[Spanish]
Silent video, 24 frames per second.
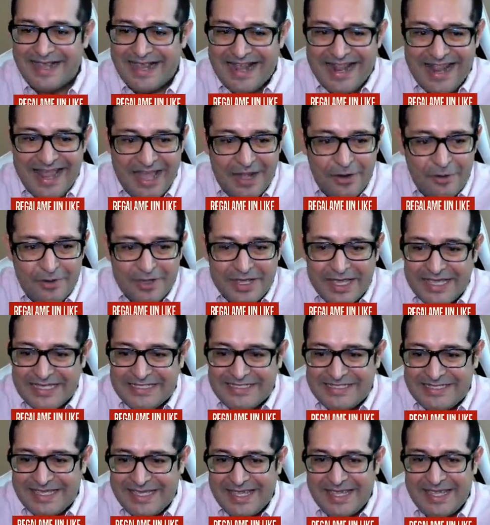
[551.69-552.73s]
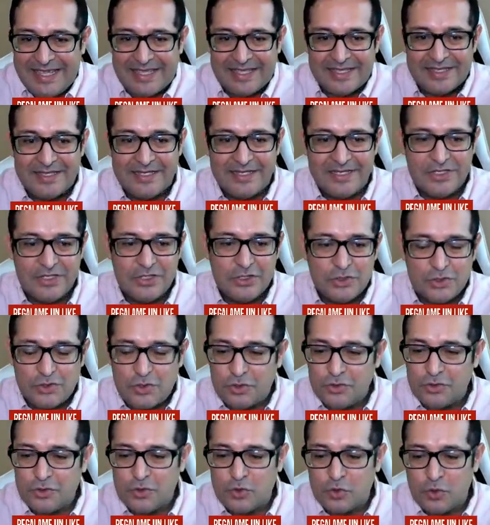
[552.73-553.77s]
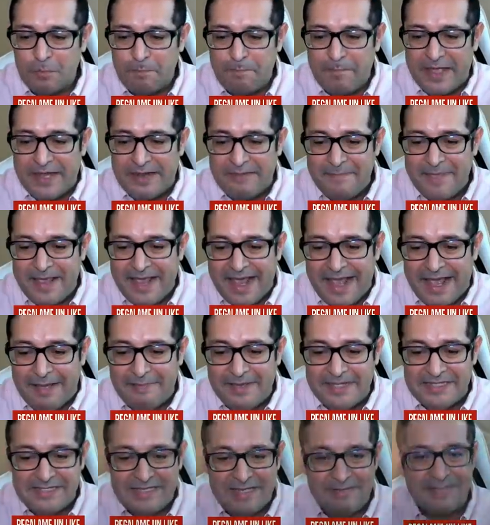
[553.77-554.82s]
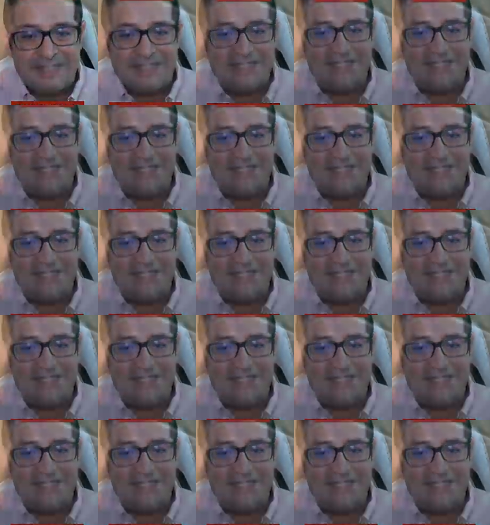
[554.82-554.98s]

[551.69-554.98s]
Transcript: Claro que sí, son súper mega masivas